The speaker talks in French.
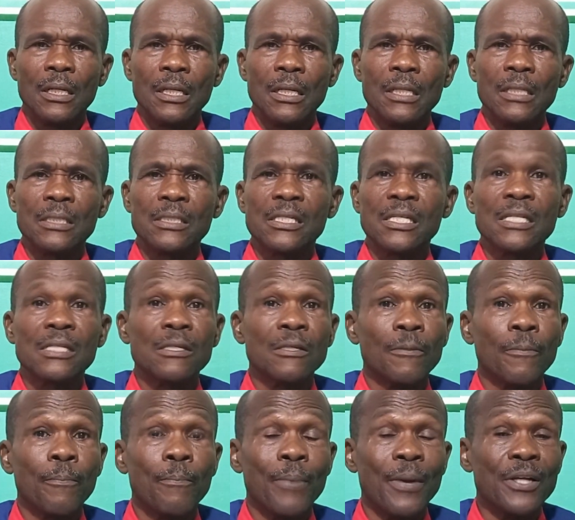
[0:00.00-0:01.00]
Et cette
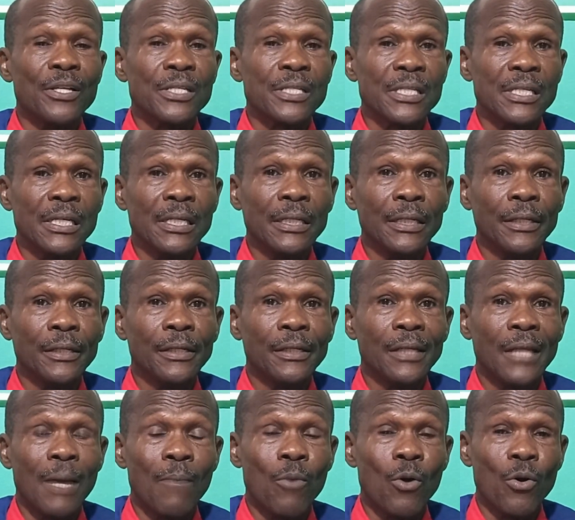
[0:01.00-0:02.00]
pensée
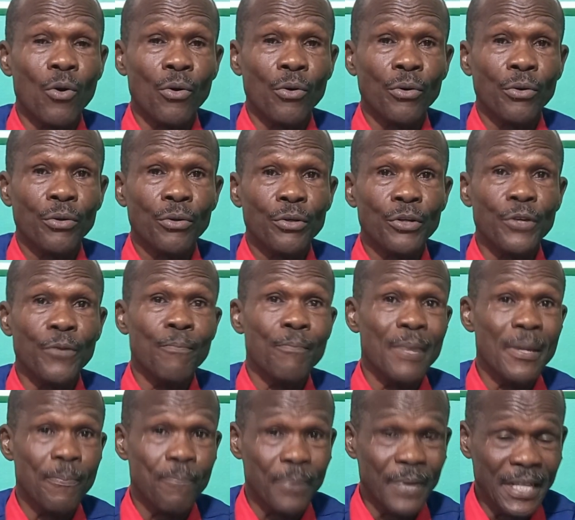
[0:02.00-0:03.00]
d'abord de
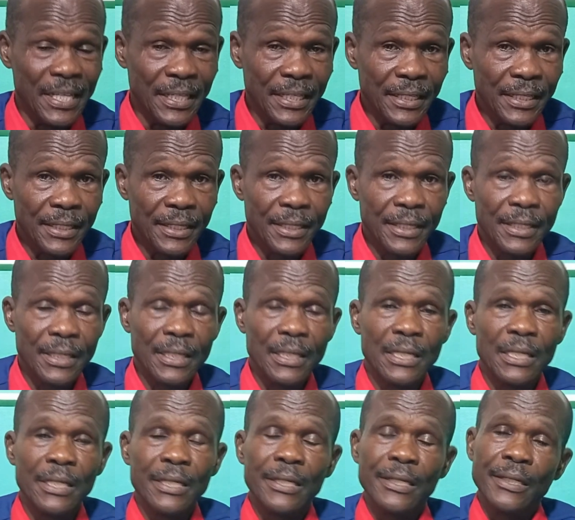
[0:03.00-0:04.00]
mépris
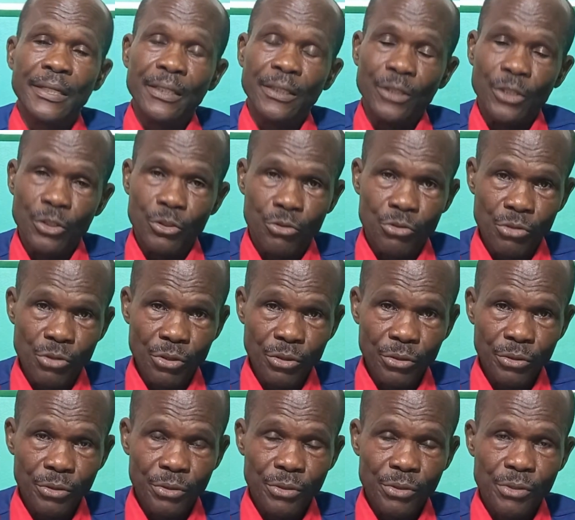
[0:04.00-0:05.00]
de
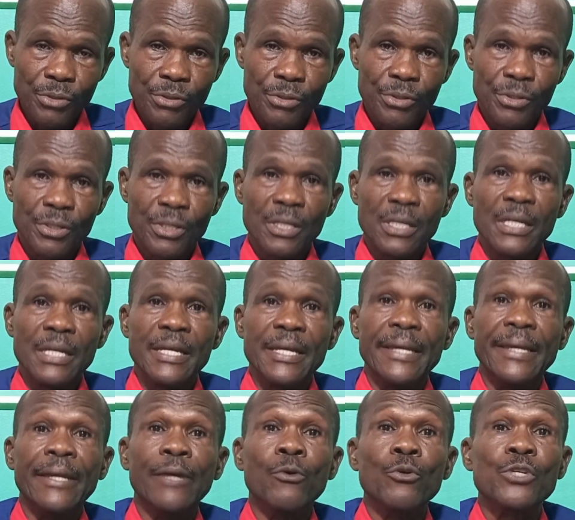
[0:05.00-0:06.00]
Dieu
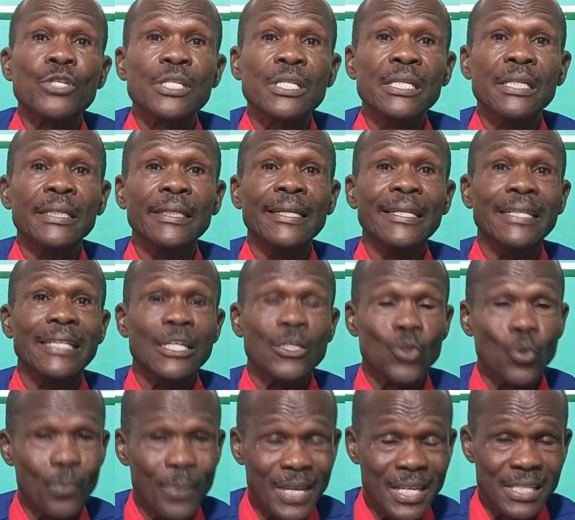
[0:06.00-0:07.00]
et aussi des
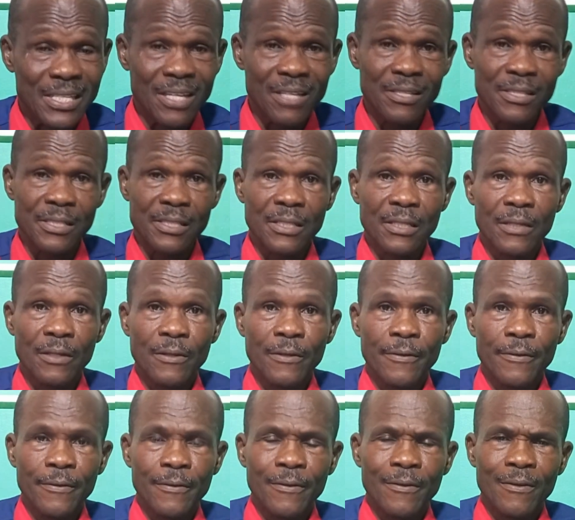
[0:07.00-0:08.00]
désobéissance
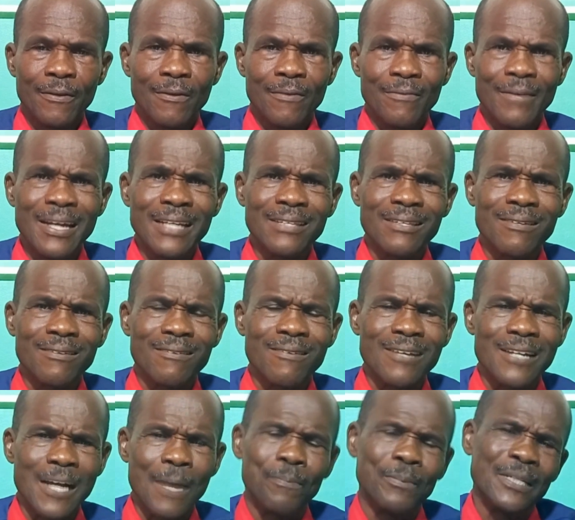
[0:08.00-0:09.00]
va
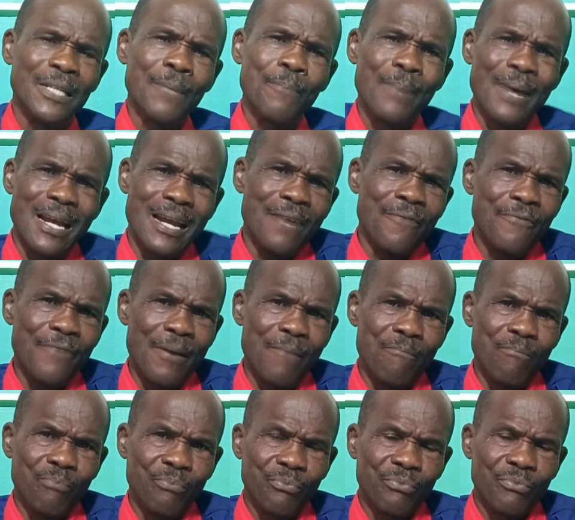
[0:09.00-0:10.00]
être captée par la femme.